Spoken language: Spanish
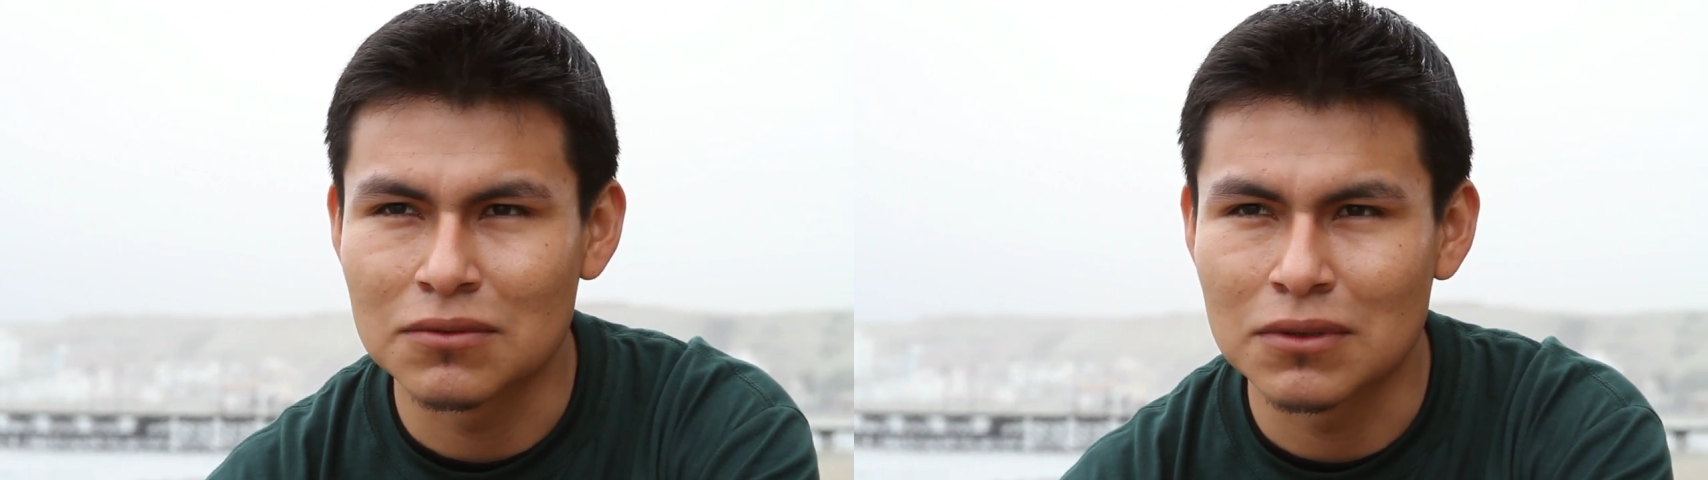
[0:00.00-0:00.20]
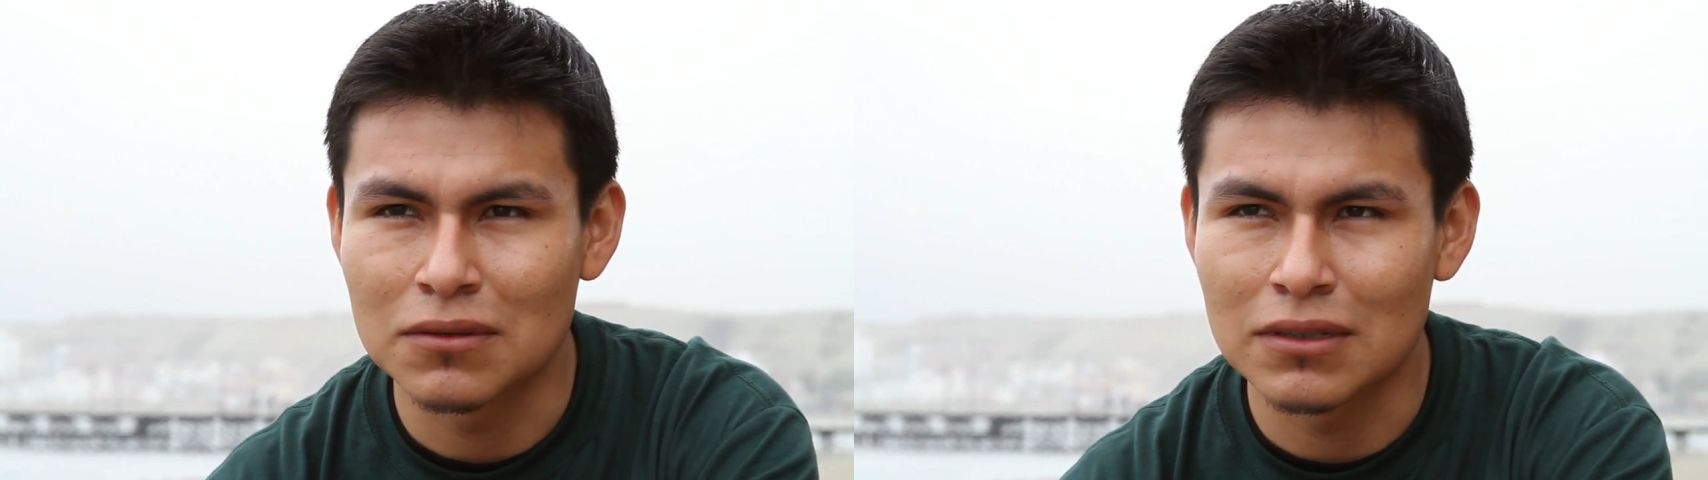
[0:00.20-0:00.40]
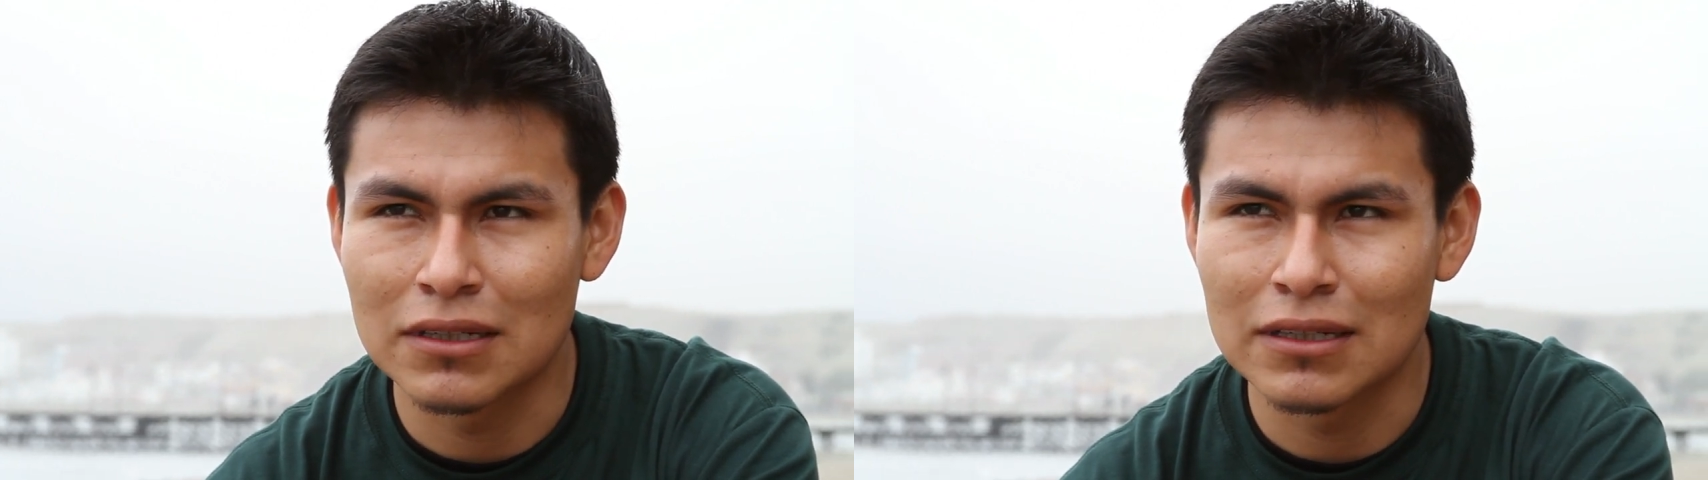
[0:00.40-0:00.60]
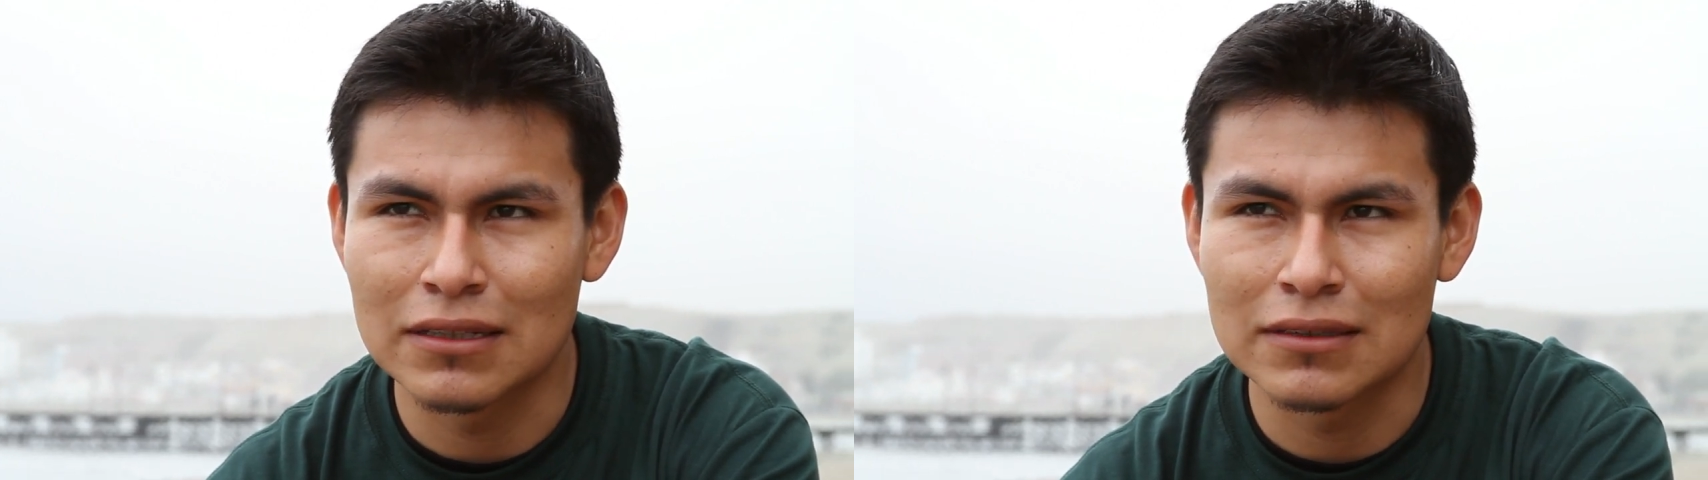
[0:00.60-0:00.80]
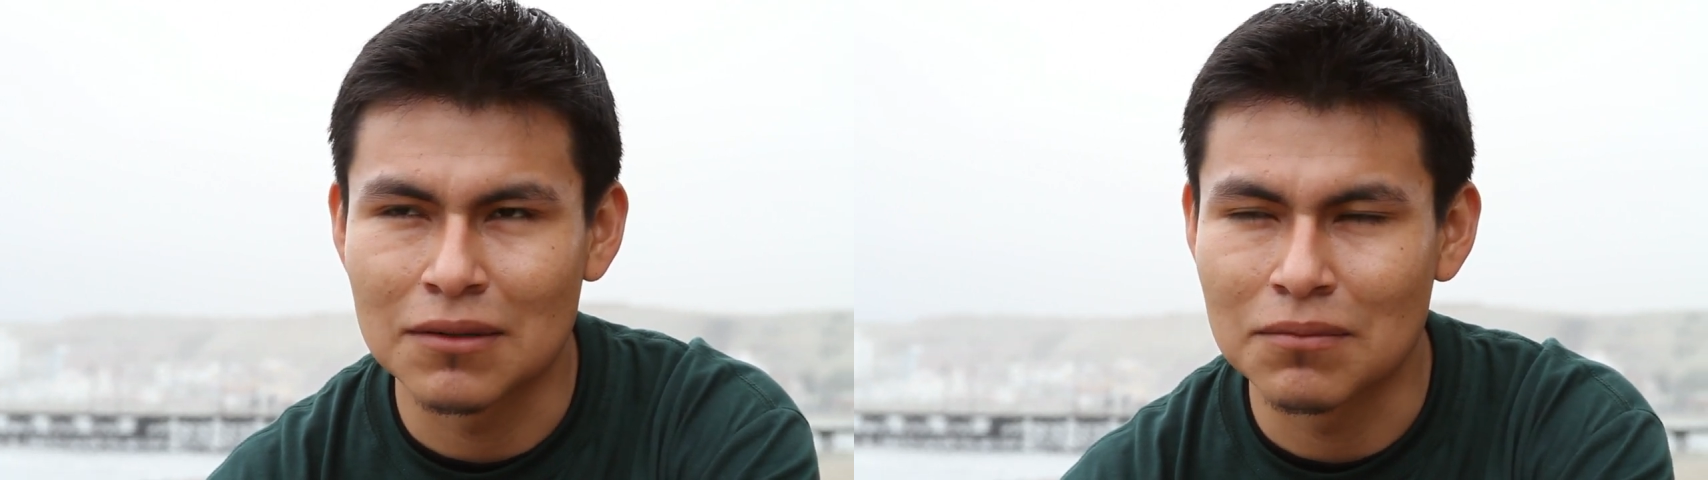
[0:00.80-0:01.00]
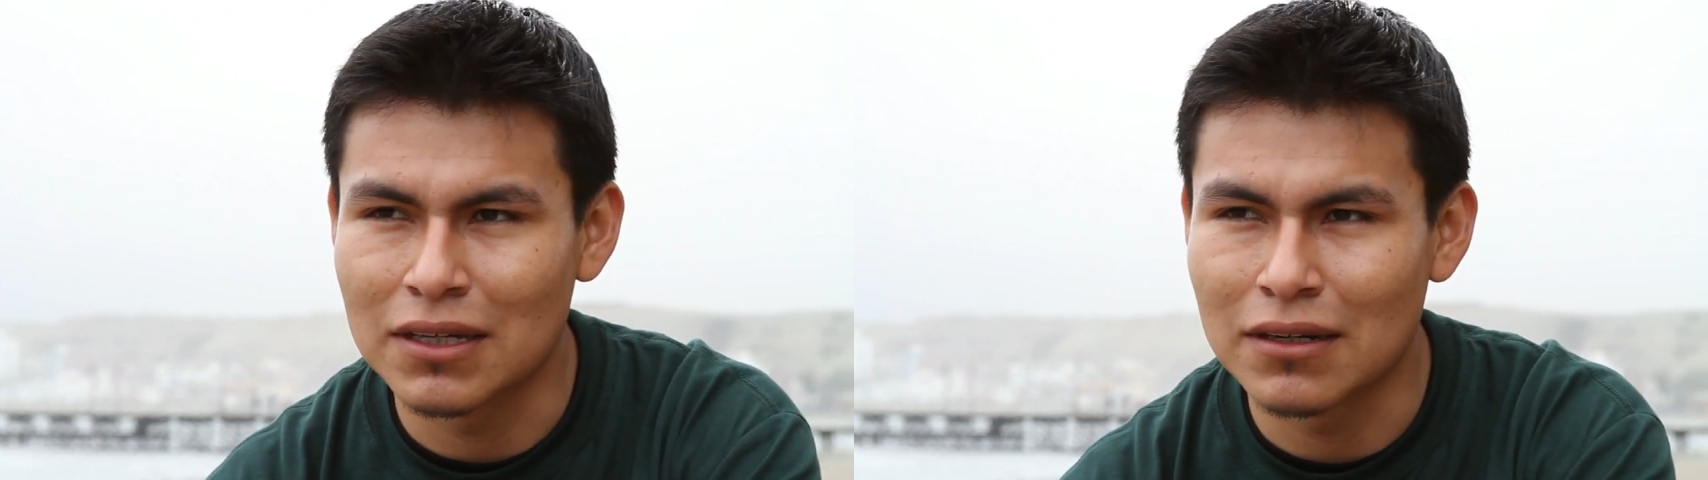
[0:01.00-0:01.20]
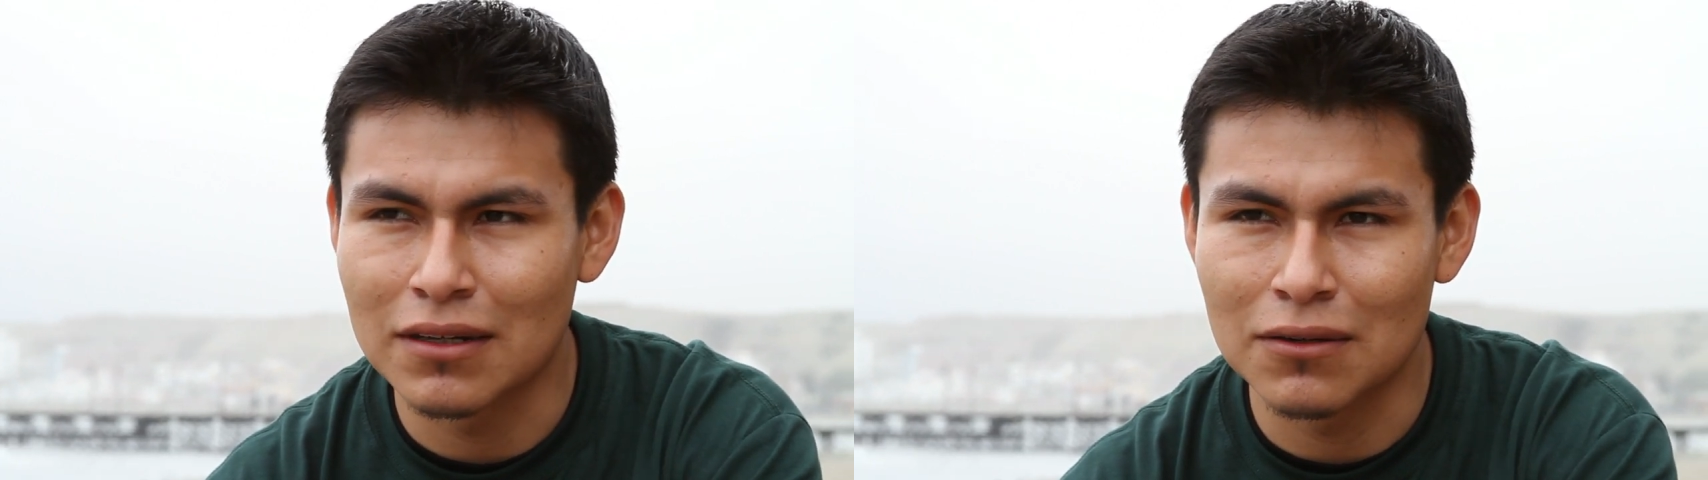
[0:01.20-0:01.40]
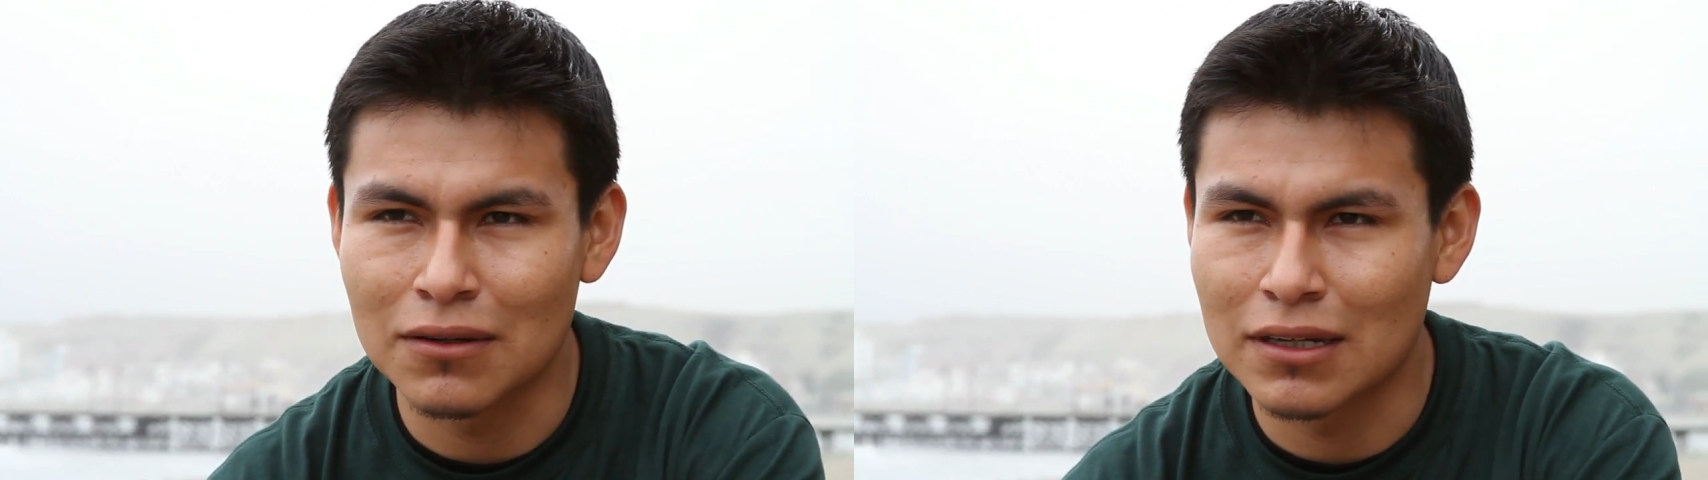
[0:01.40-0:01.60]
vive también creo